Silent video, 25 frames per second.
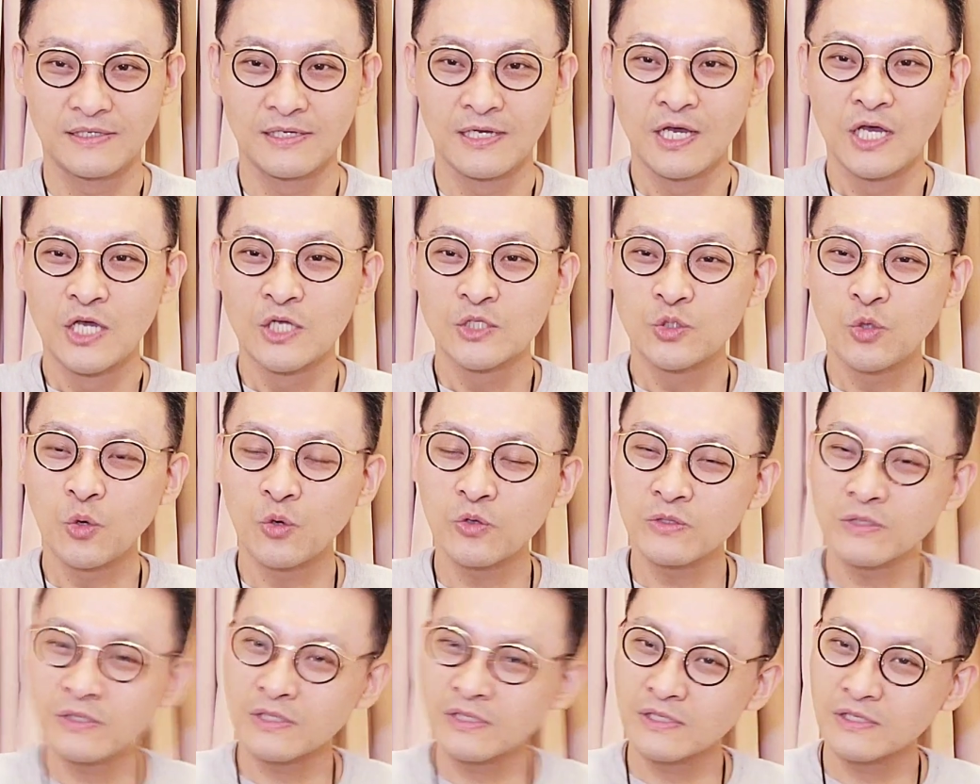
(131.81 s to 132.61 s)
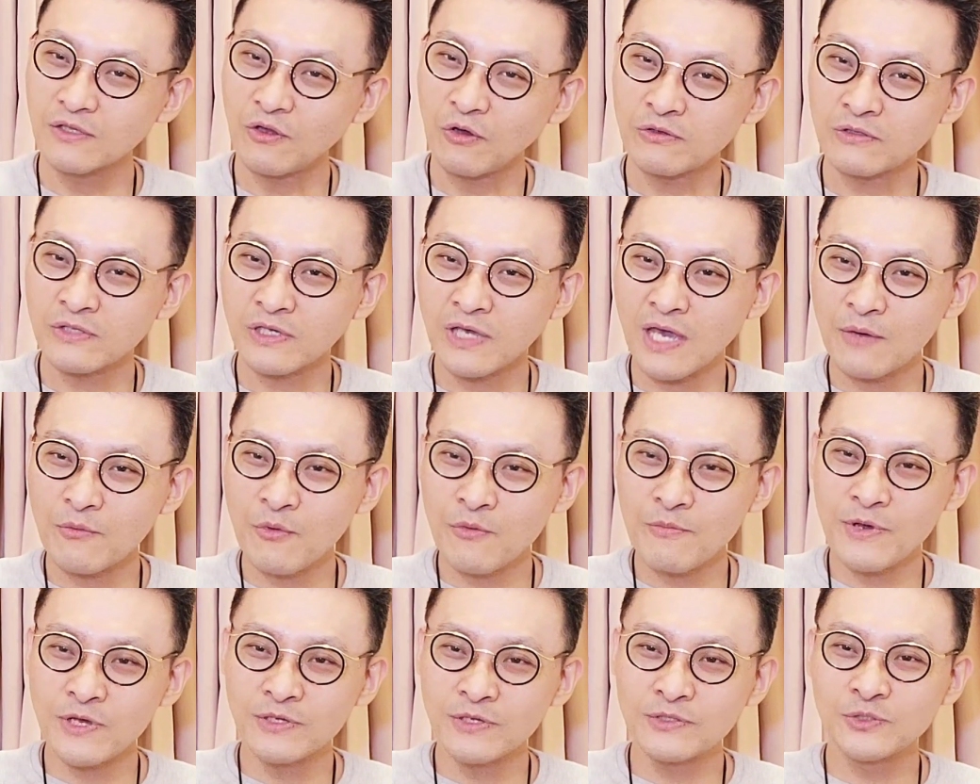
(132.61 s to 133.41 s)
좋, 어떻게
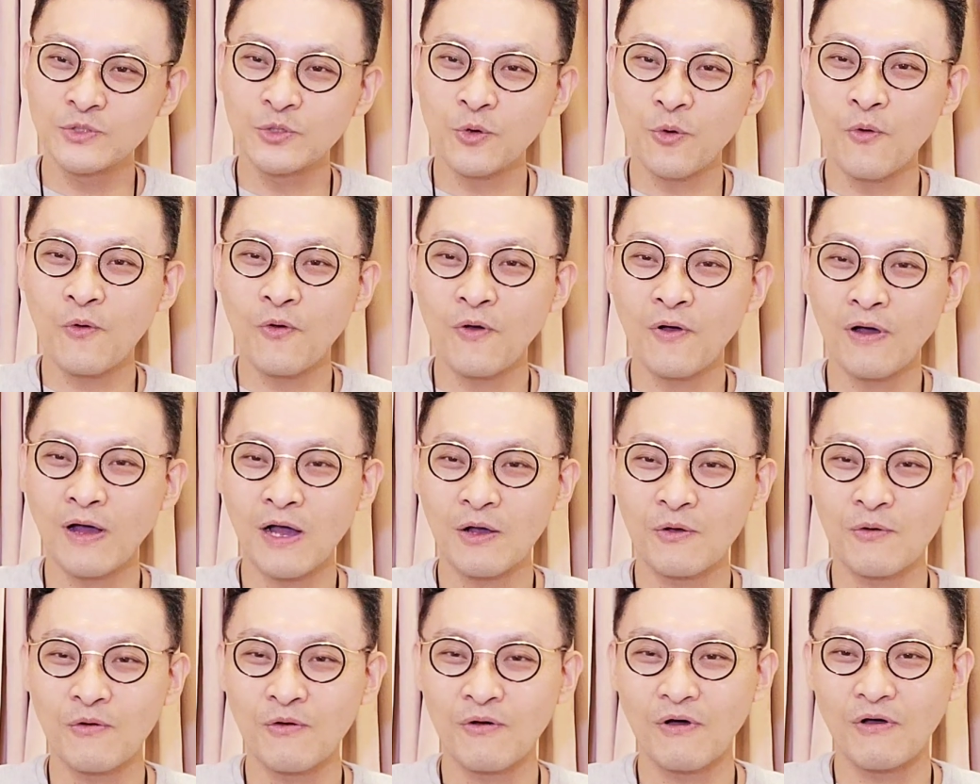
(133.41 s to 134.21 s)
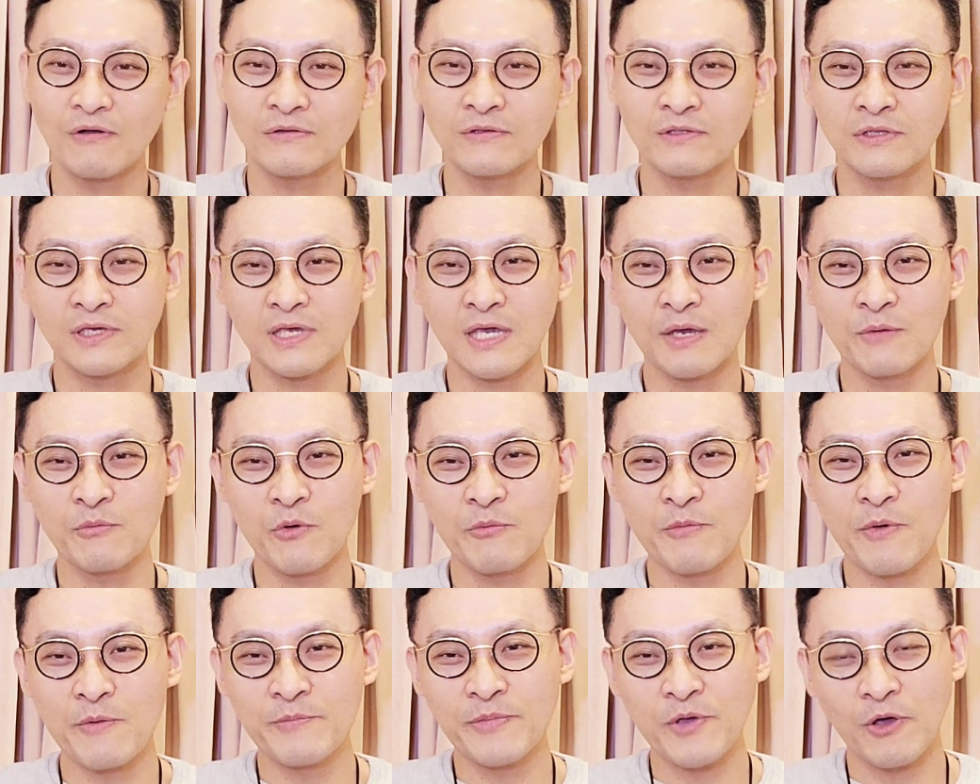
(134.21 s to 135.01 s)
보면 좋은 것 같고 어떻게
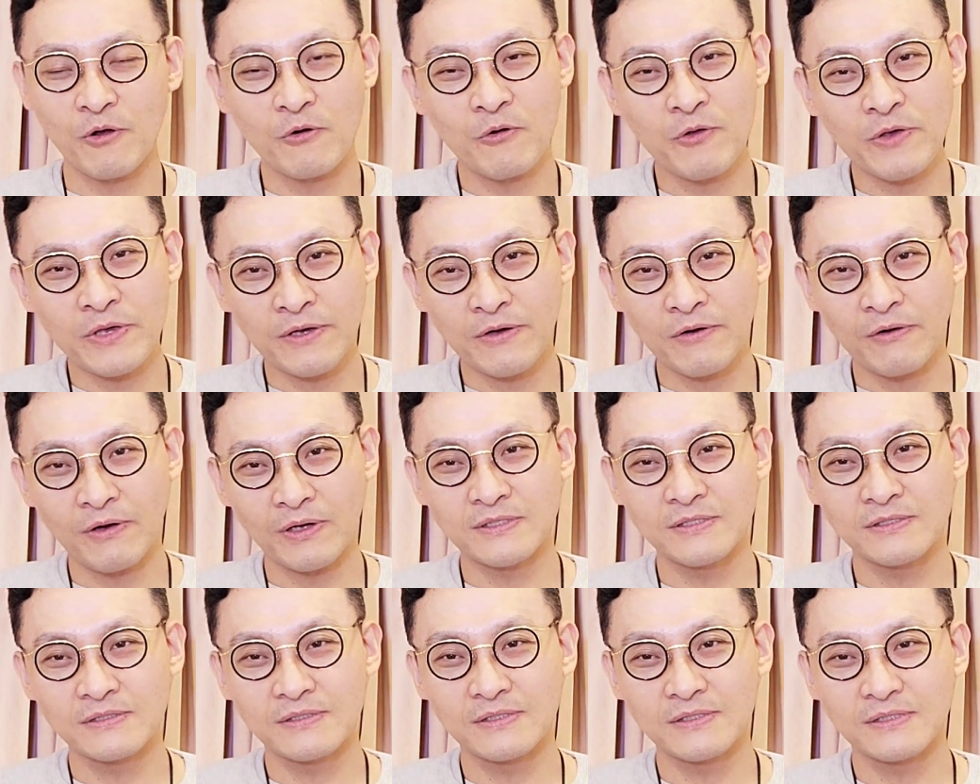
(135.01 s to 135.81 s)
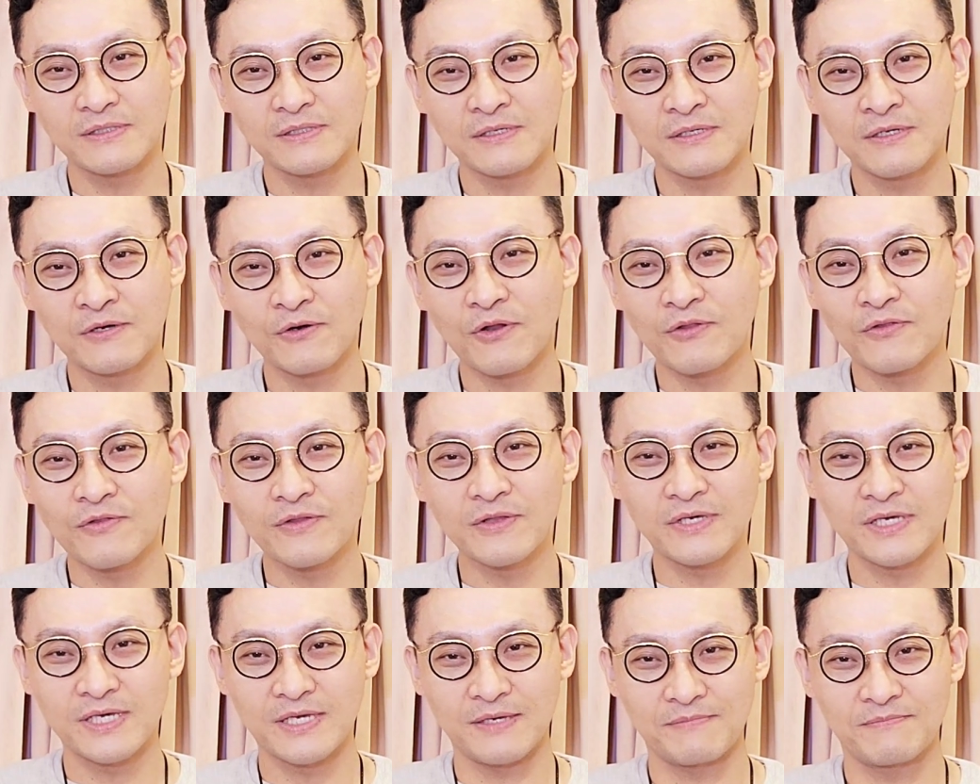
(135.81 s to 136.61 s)
보면 별로인 것 같은 그런
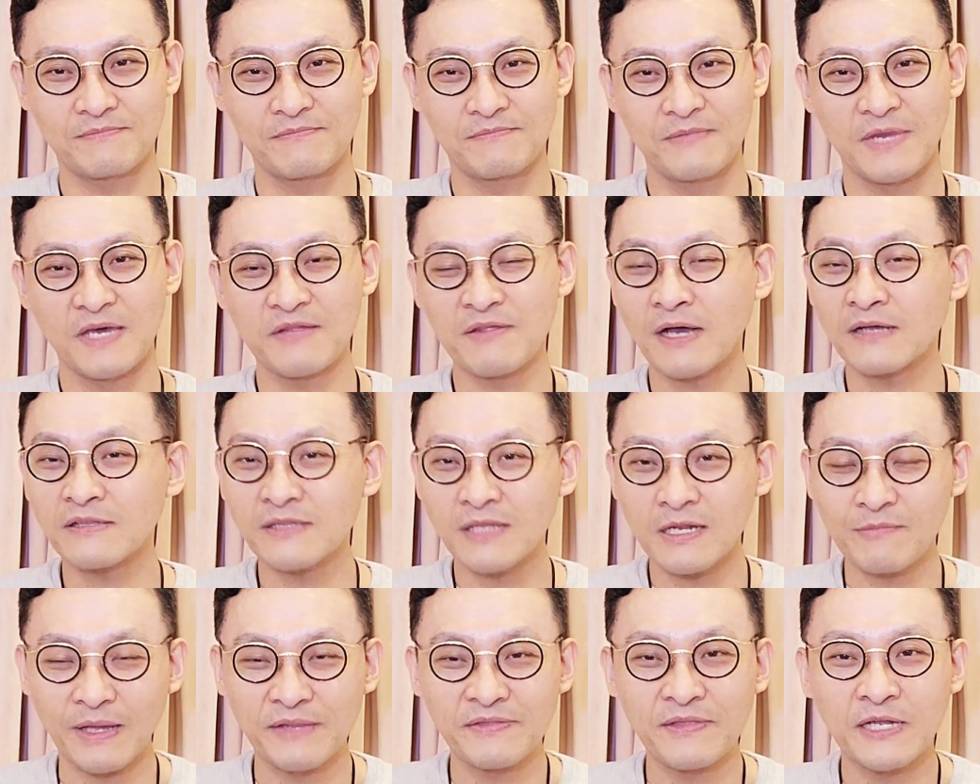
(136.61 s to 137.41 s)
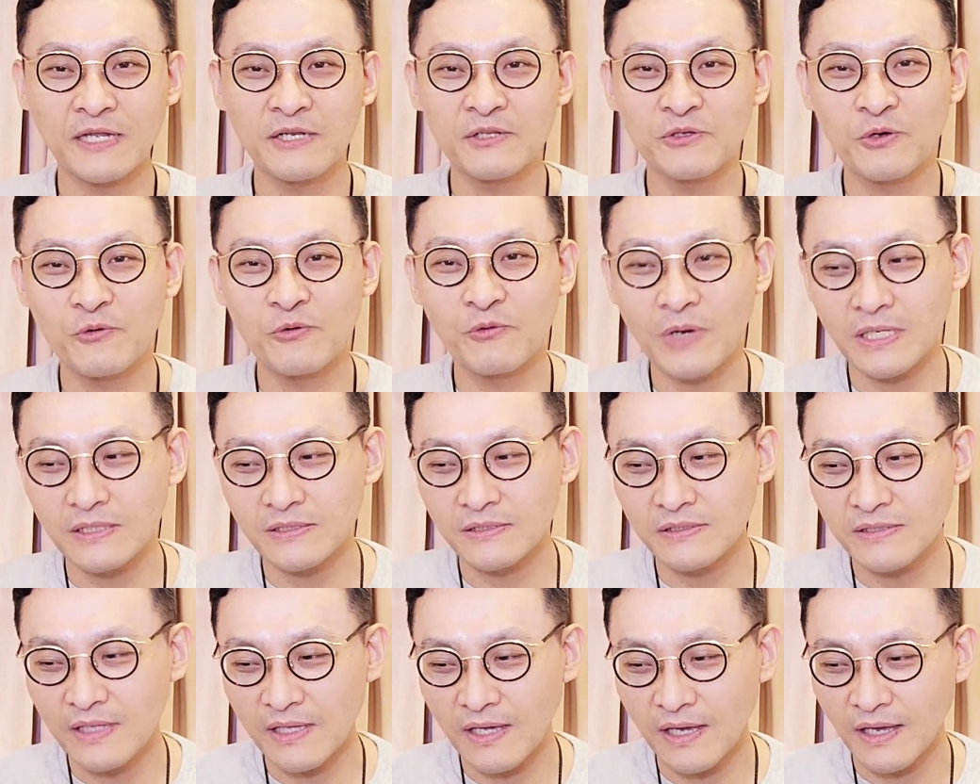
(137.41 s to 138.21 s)
느낌의 상대를 만나는 경우가
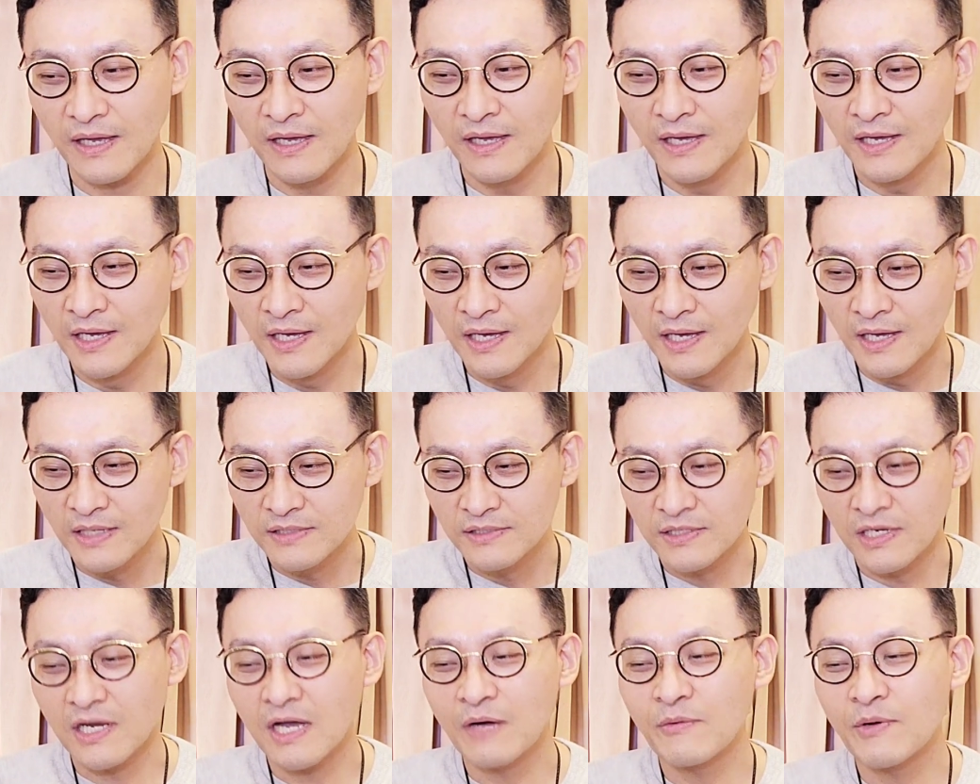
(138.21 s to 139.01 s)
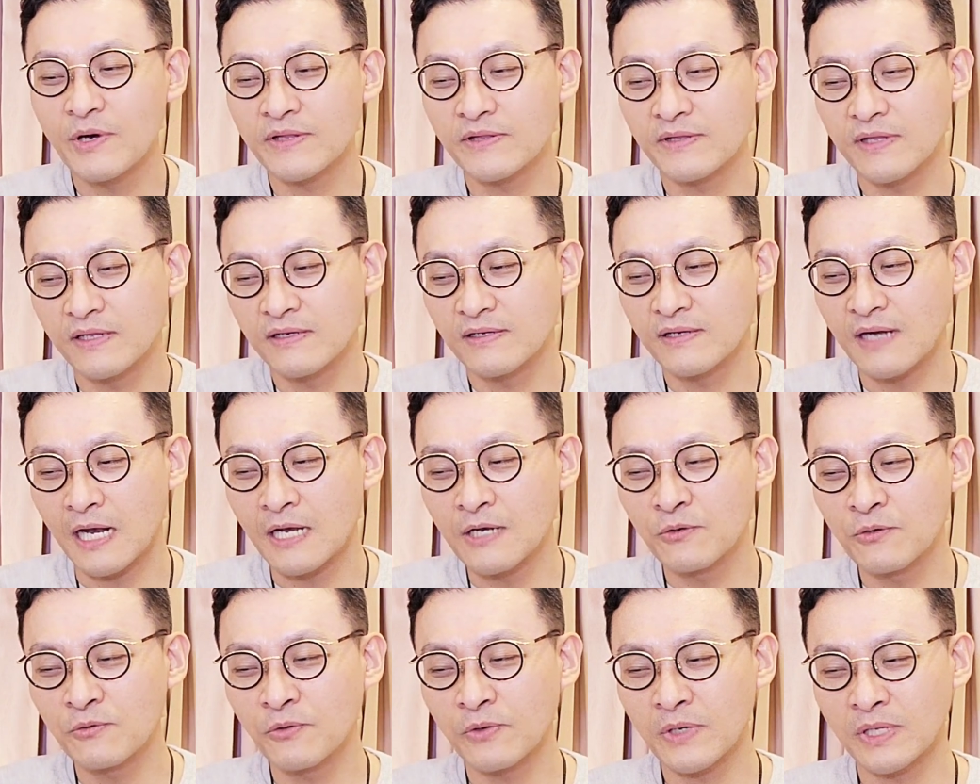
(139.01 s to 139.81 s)
있는데, 제가 봤을 때는
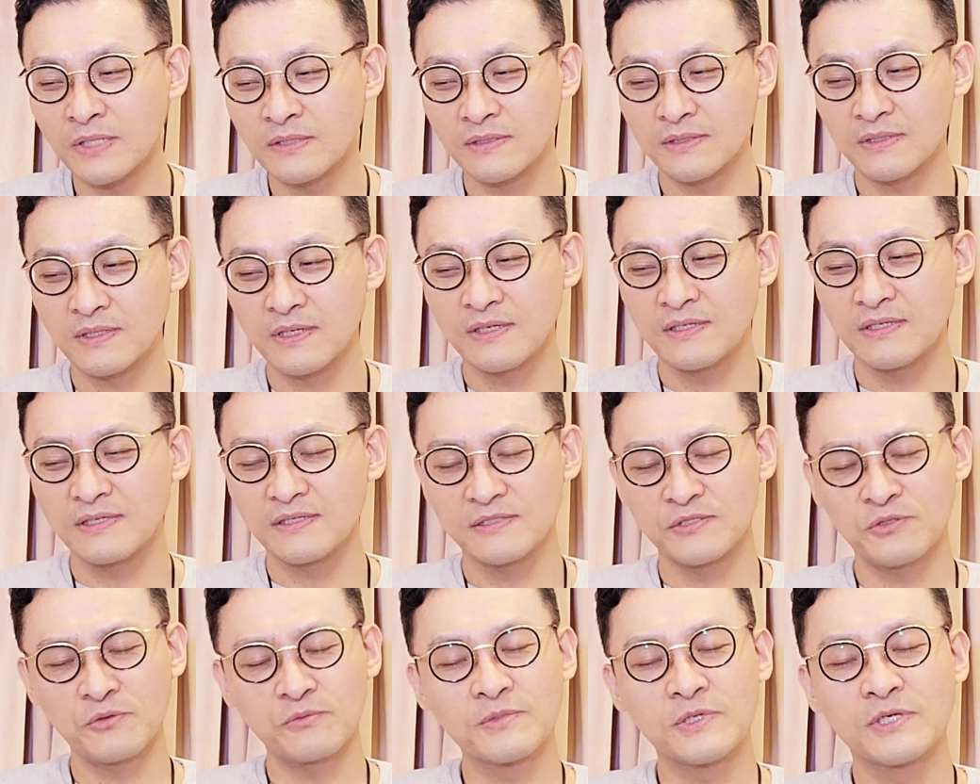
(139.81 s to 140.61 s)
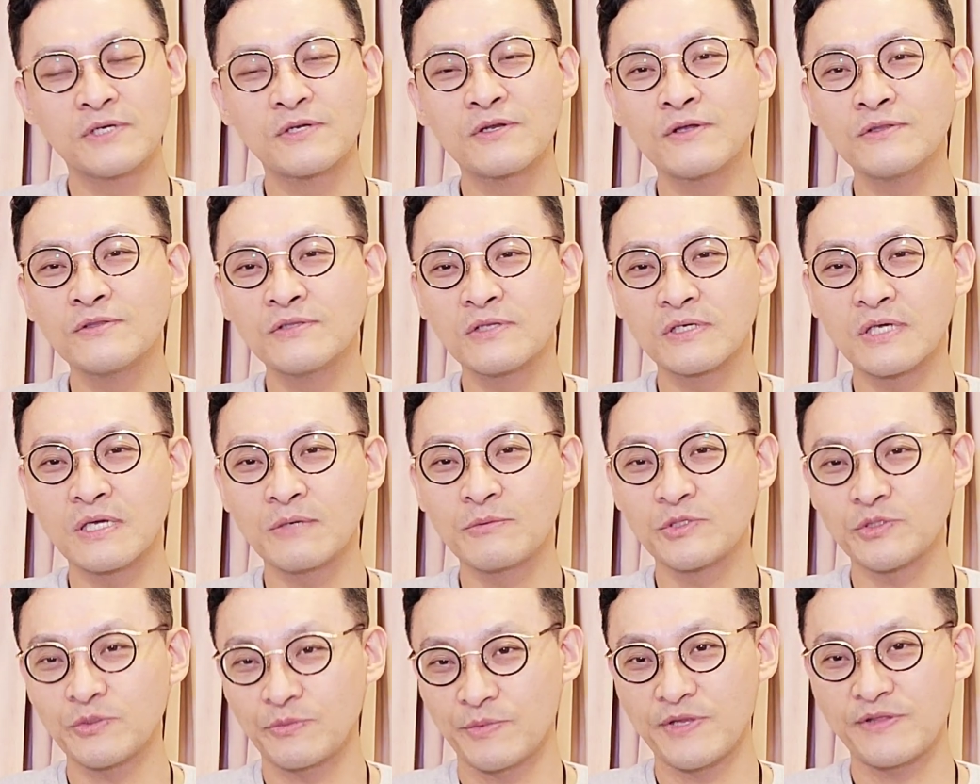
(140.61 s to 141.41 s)
알고랜드가 좀 그런 느낌이
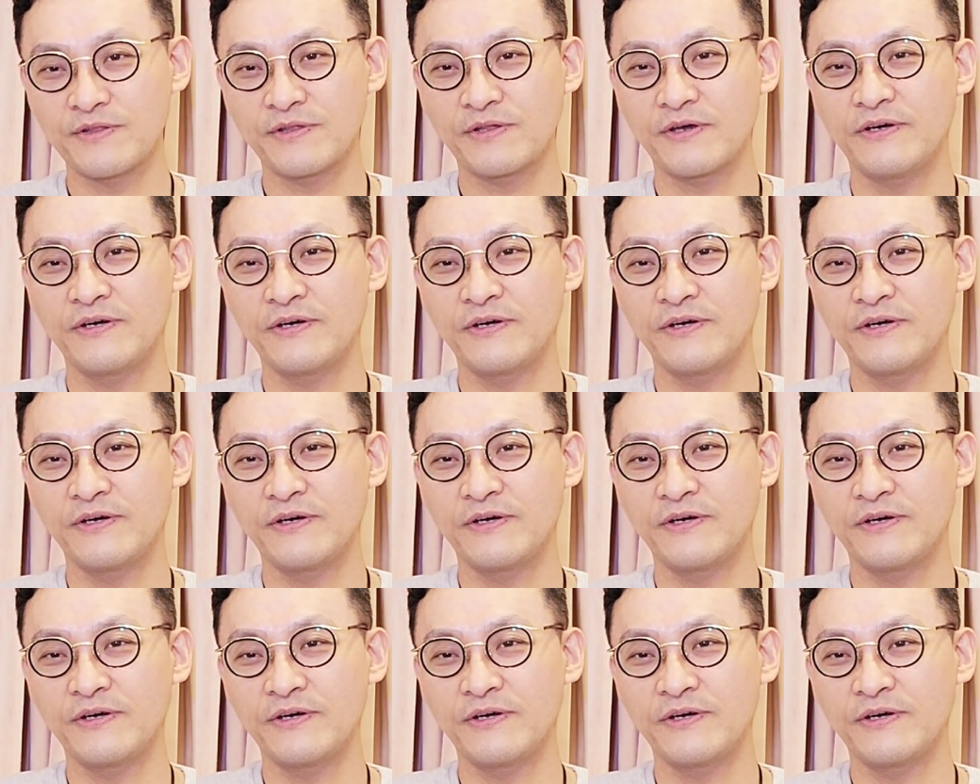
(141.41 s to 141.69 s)
좀 있어요.